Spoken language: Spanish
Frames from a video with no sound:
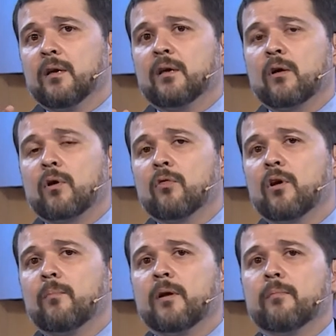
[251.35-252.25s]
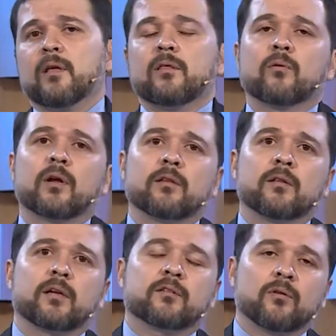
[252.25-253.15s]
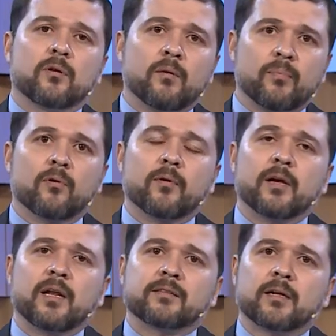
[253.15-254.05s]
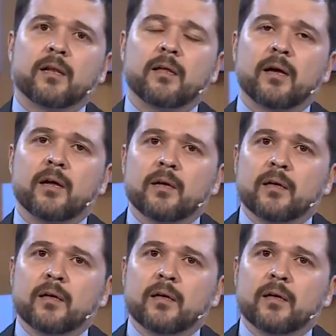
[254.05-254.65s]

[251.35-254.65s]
Y que cuando Él permite una tentación, Él provee la salida